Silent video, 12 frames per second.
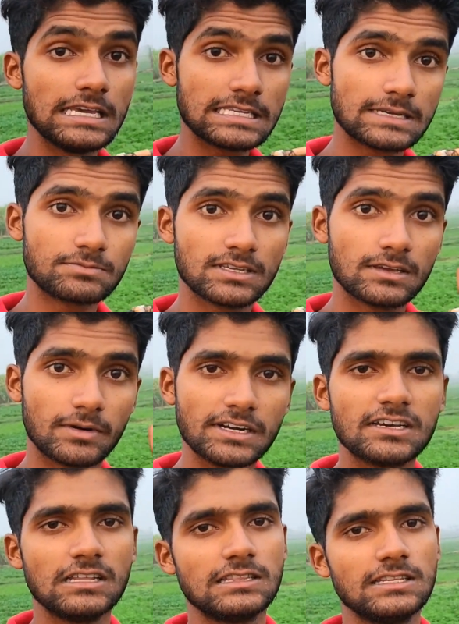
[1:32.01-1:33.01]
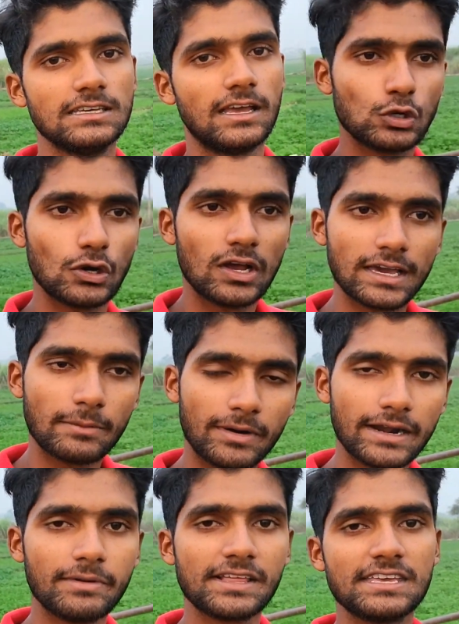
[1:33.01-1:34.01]
ये सबसे बड़ी गलती जो
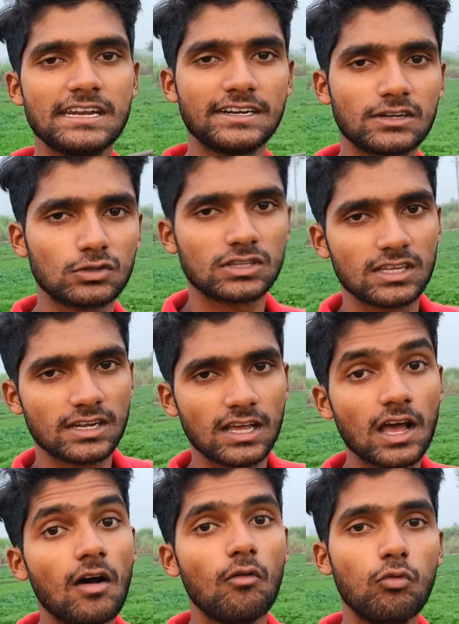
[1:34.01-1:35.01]
बड़े बड़े क्रिएटर होते हैं ना